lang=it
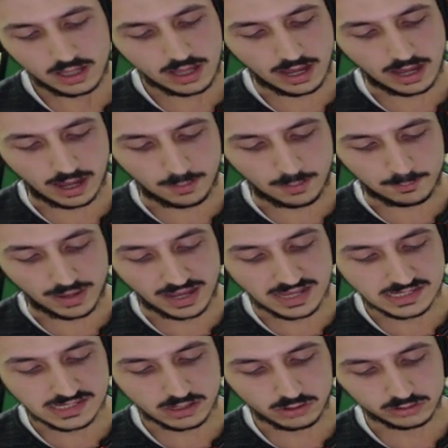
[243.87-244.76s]
a
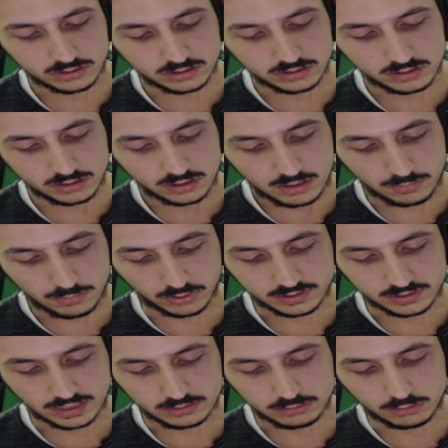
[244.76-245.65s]
Mazarod
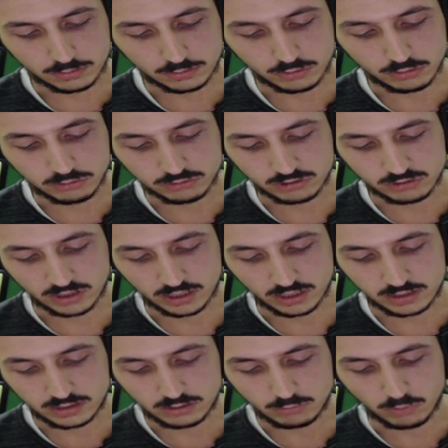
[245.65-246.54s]
portando con sé
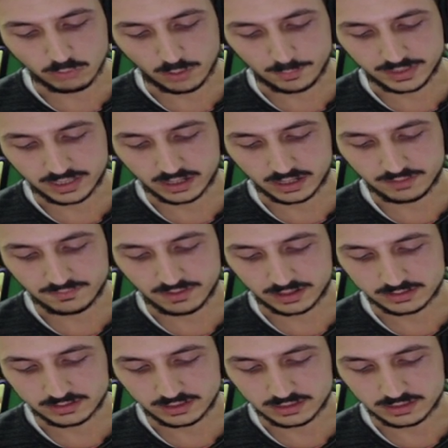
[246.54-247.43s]
gli uomini
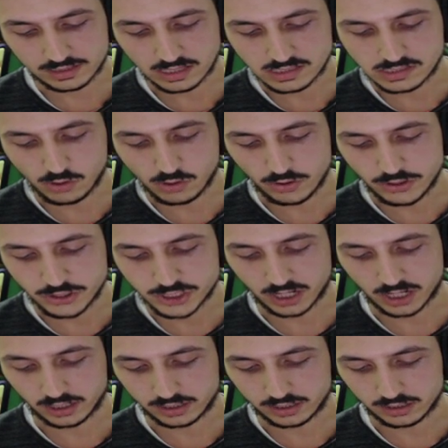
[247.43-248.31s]
arrivati da
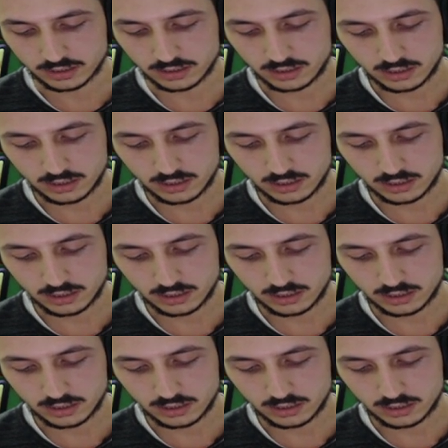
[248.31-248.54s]
Zonishank.